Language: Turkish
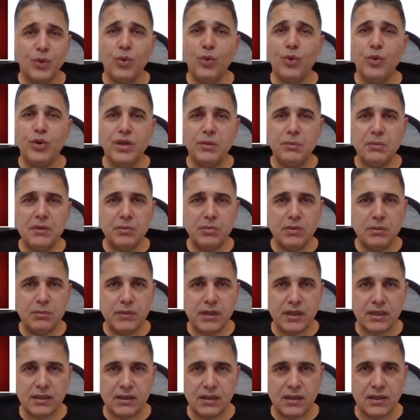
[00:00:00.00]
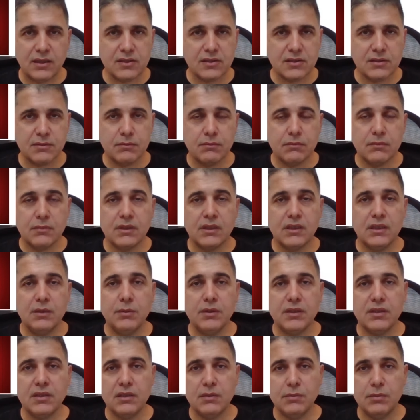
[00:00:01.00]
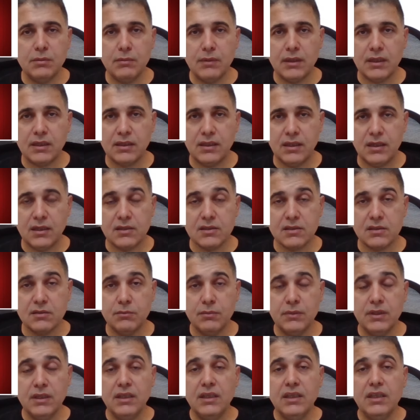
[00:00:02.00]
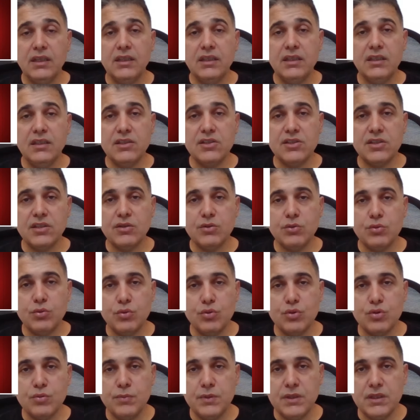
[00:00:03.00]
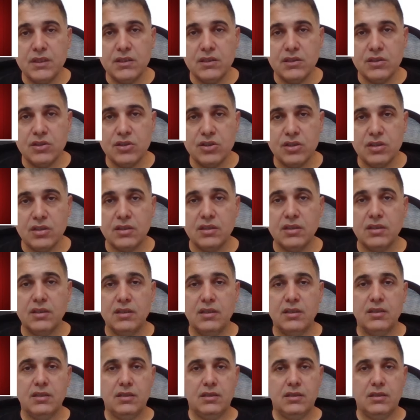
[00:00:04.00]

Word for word: Önemini bilmek lazım, kıymetini bilmek lazım. Nice 101.